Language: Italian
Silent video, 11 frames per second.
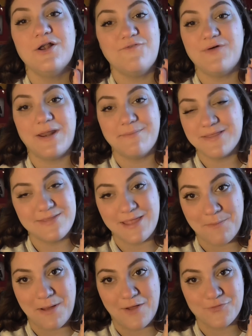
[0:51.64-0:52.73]
L'ho veramente
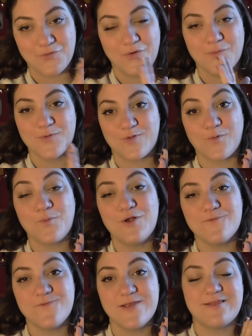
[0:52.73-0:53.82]
amato. Questo qui
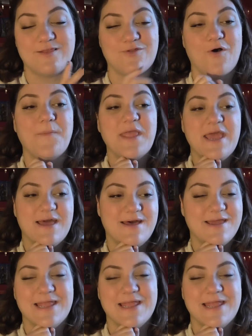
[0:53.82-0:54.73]
l'ho visto eh,